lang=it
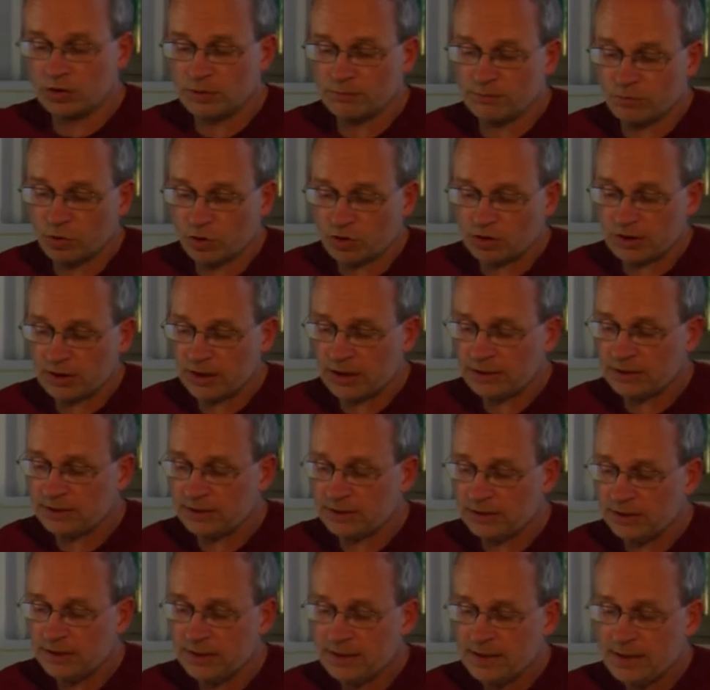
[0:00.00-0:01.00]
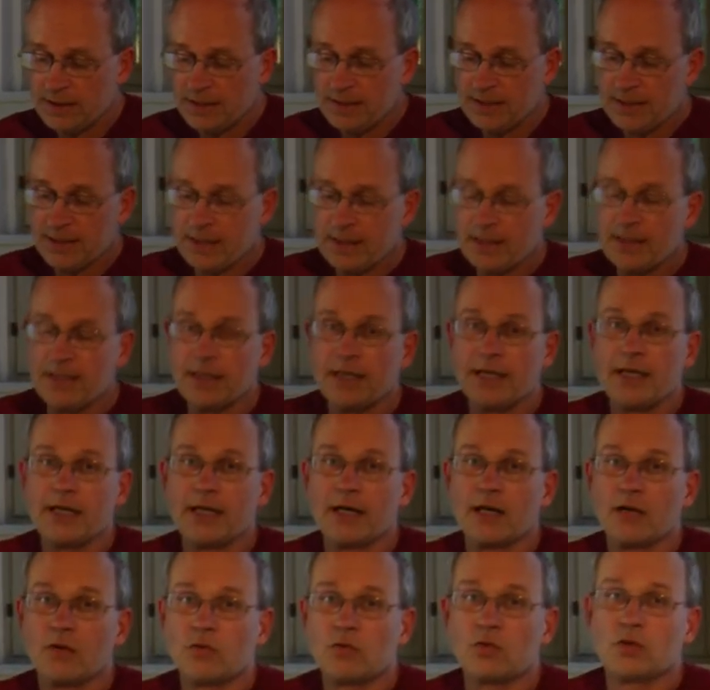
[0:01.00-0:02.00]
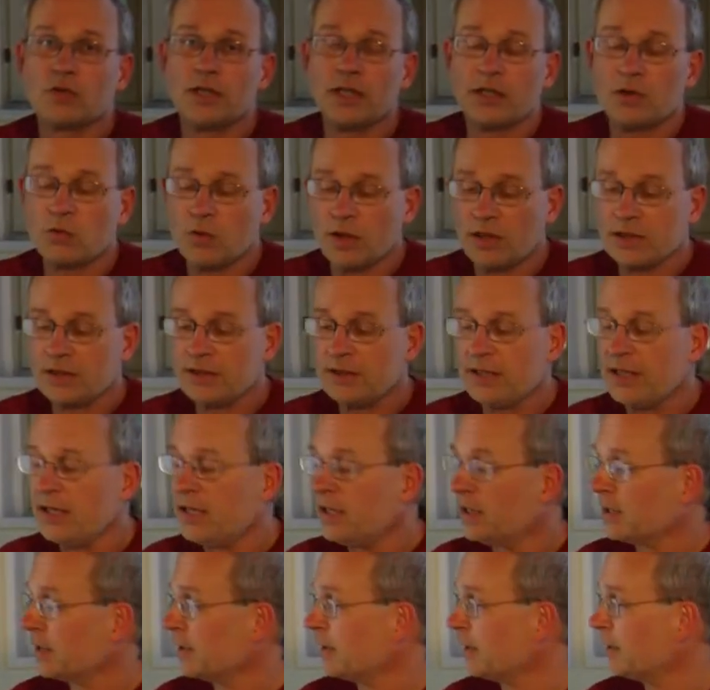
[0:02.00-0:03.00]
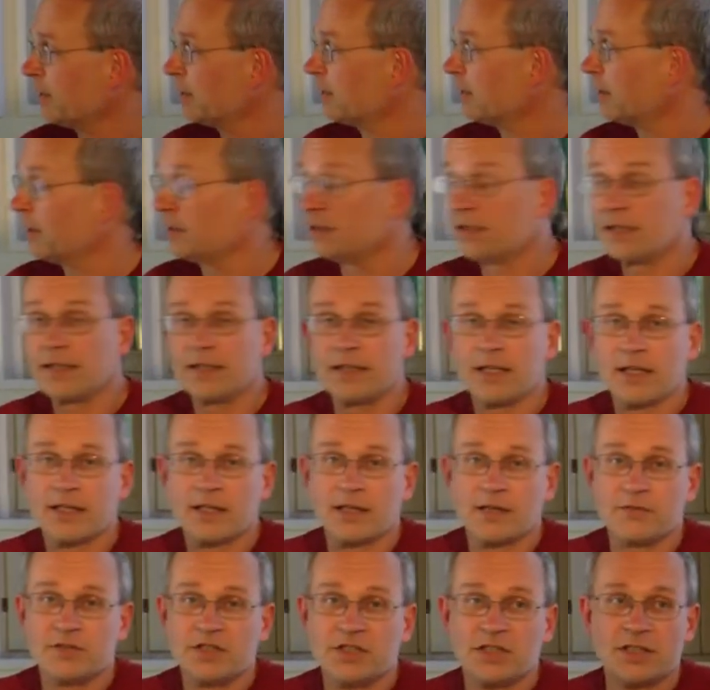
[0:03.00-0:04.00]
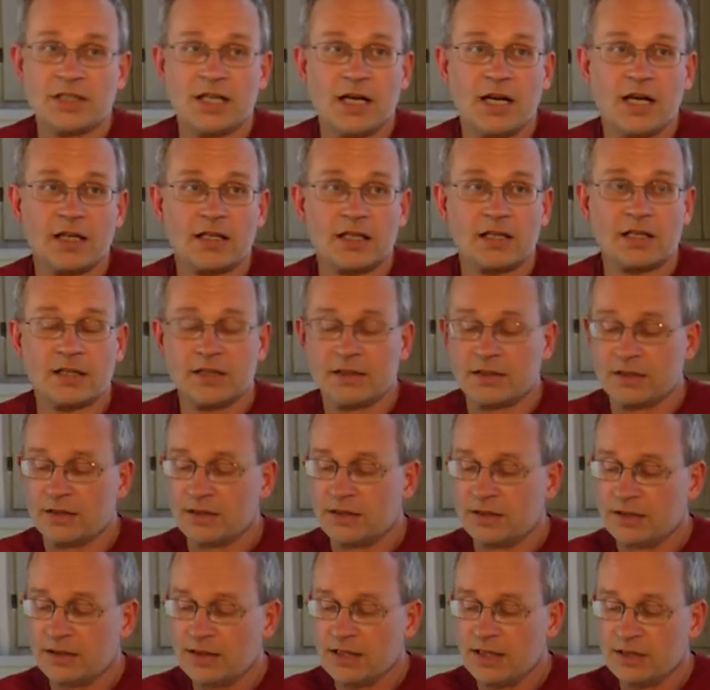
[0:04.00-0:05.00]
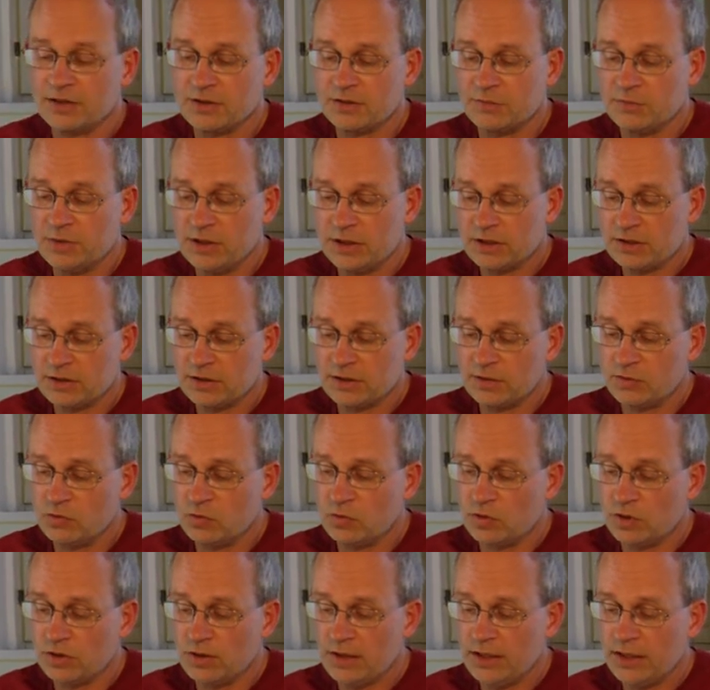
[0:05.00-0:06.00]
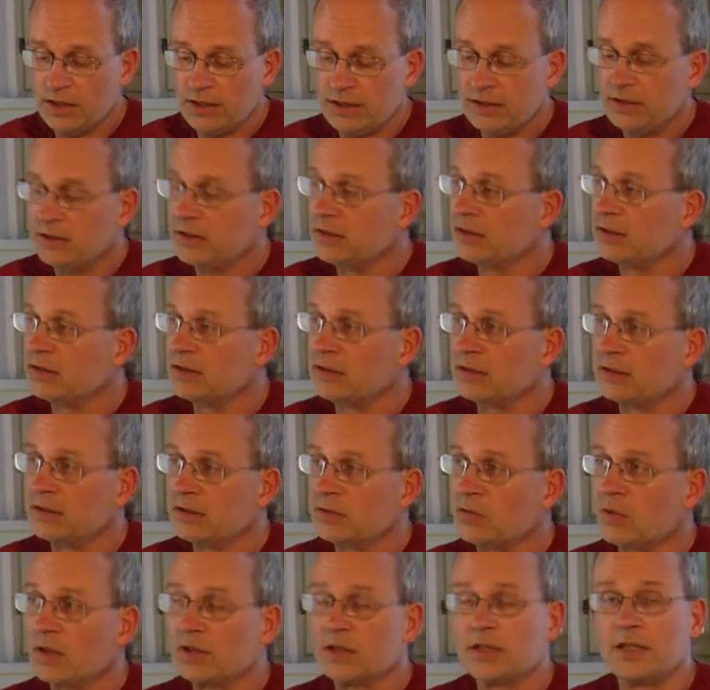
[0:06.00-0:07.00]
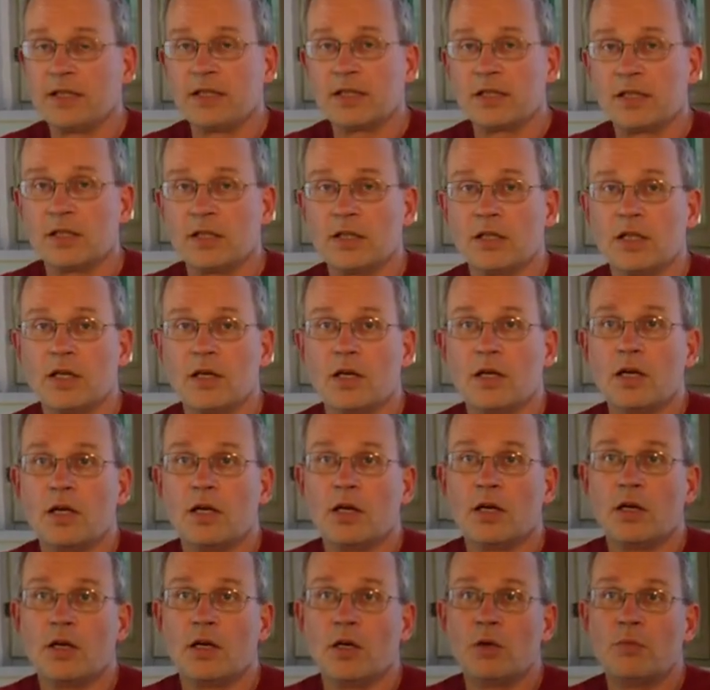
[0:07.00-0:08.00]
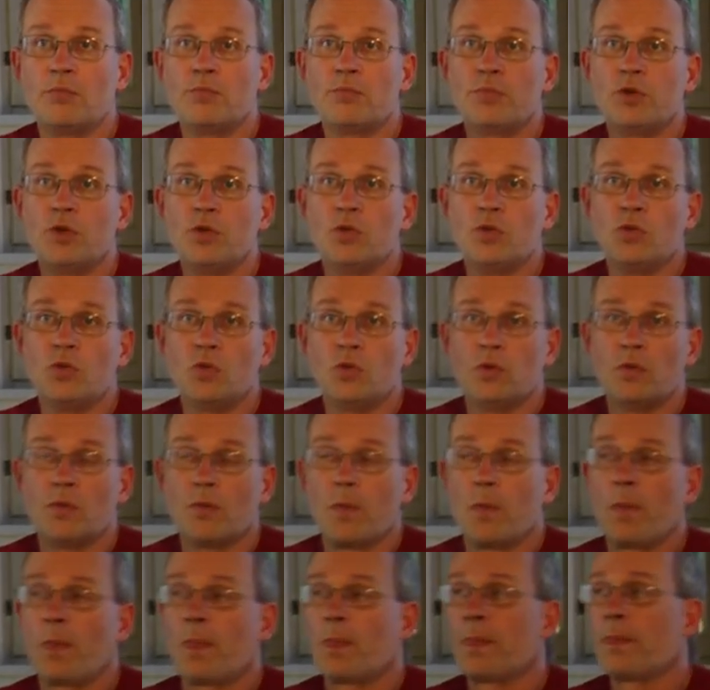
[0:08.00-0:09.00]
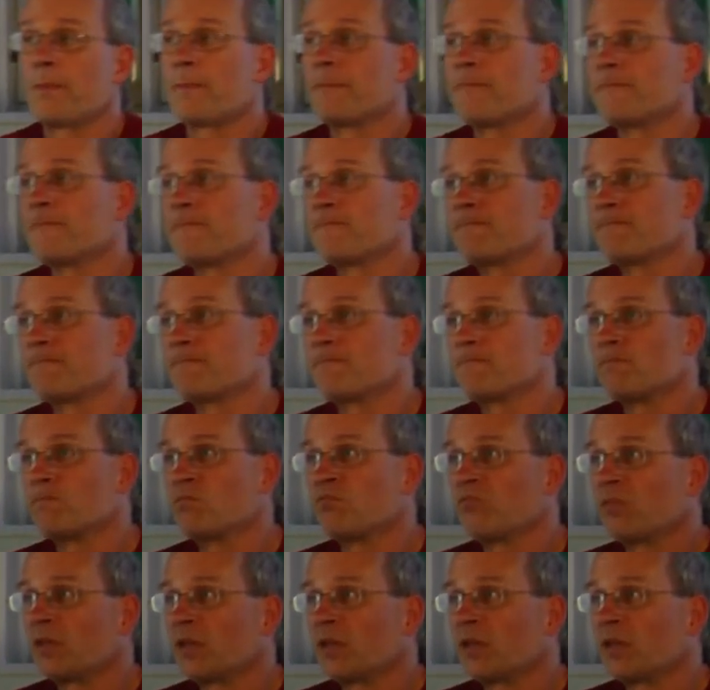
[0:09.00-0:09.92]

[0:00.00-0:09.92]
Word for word: importante. Era uno dei quartieri che andrete anche a visitare, eh, Casimirs, uno dei eh, quartieri più mh, mm,